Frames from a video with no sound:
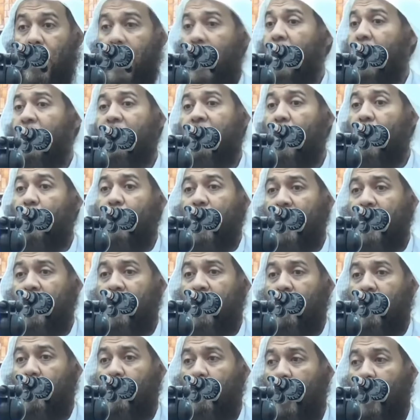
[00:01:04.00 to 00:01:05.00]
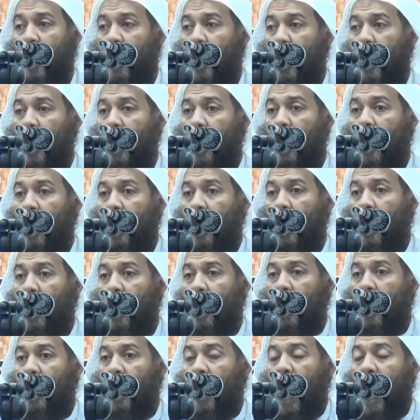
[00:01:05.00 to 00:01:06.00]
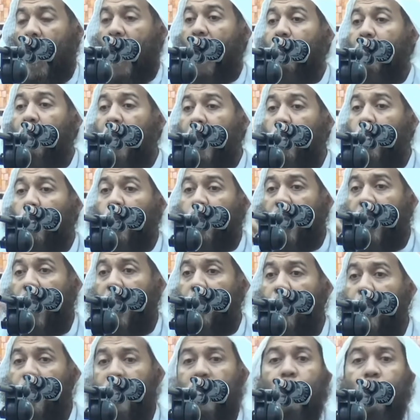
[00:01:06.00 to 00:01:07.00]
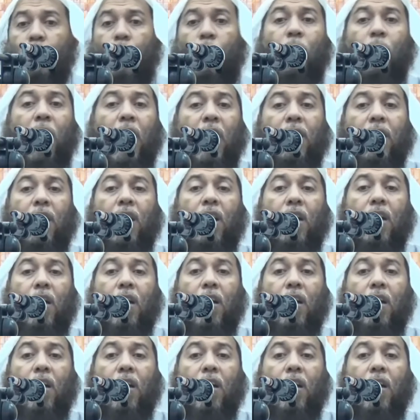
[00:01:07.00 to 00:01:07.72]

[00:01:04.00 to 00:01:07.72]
ليس باسم عبد المطلب اسمه ماذا